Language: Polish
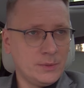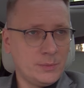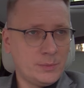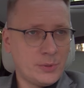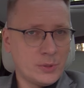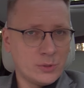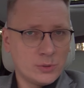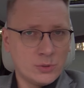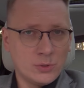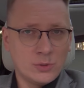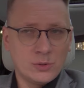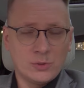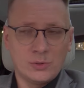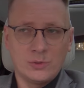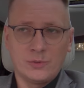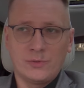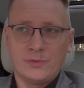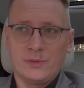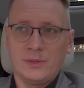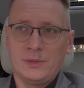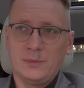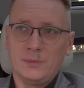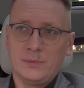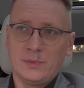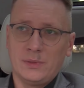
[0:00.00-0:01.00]

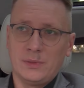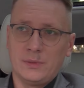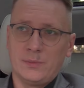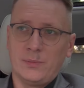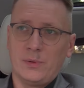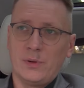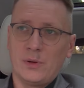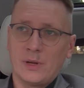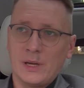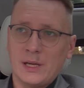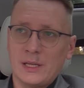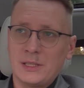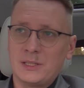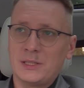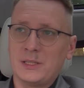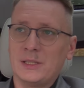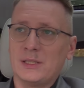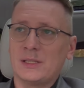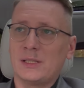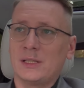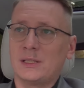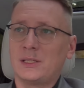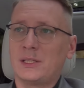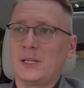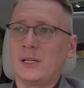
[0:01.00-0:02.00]
produktów. I y,
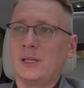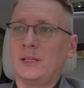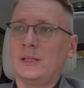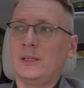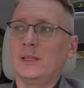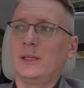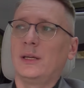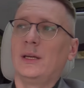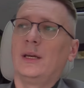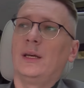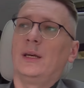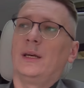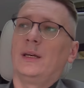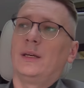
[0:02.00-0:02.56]
blogerzy zaczęli